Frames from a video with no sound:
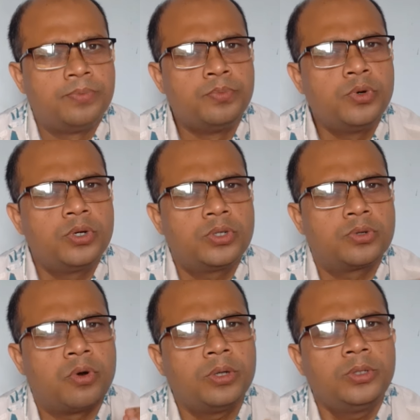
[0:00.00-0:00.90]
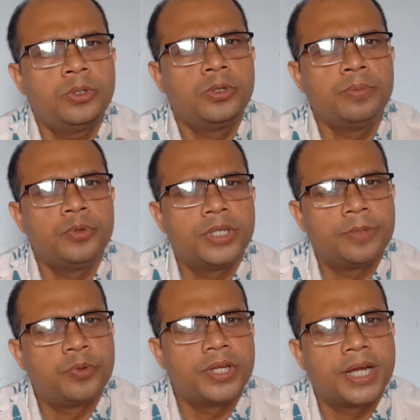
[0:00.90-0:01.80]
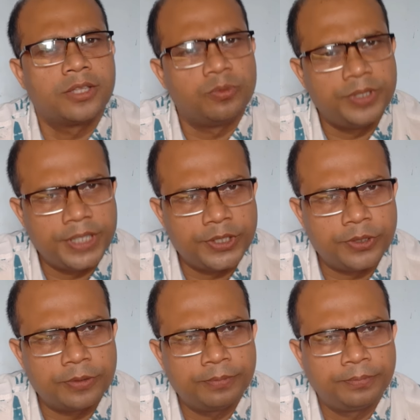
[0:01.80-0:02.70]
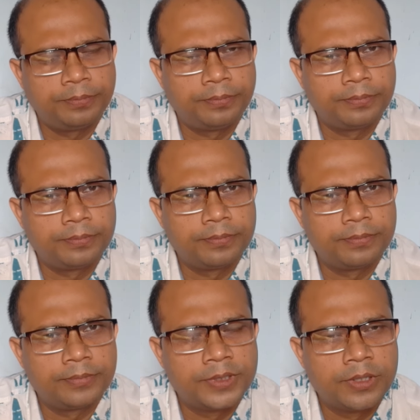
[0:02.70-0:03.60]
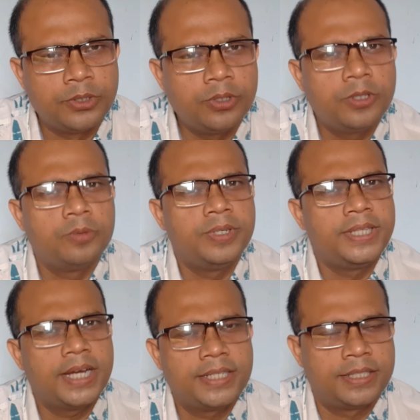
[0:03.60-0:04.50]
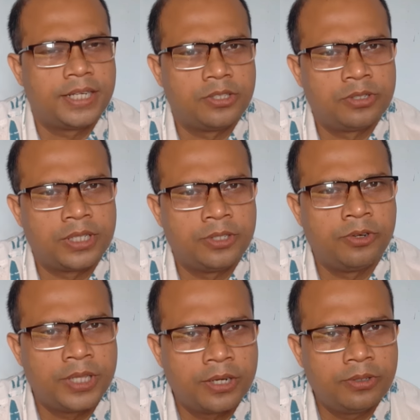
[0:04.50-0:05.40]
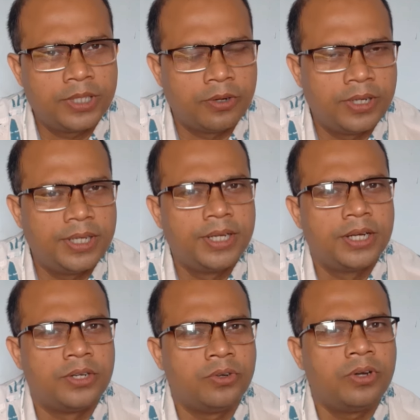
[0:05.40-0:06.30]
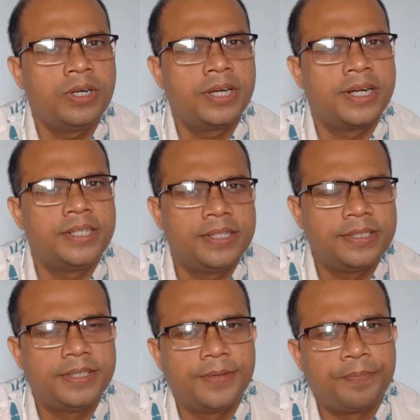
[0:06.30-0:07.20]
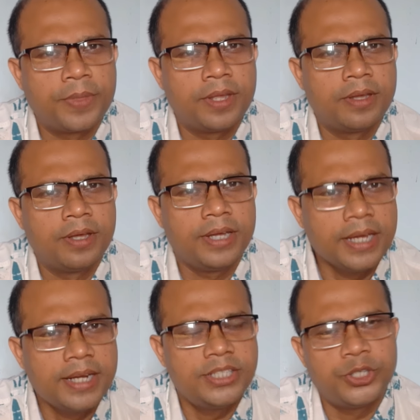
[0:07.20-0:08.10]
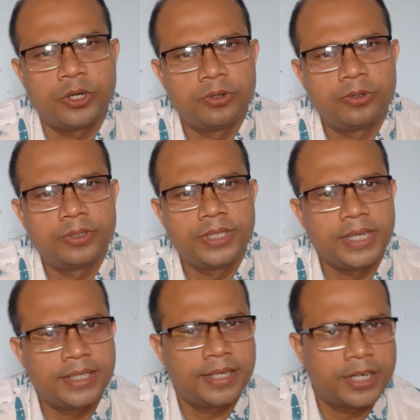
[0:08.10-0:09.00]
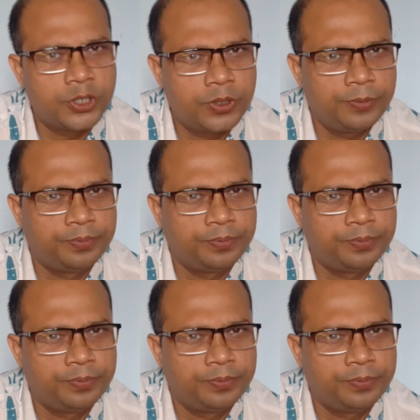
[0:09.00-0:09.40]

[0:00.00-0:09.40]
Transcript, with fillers: মোট কত নম্বরের পরীক্ষা তুমি দিয়েছো যদি তুমি ইতিহাসের ছাত্রছাত্রী হয়ে থাকো তাহলে নন ক্রেডিট ইংরেজি সহ তিন হাজার একশো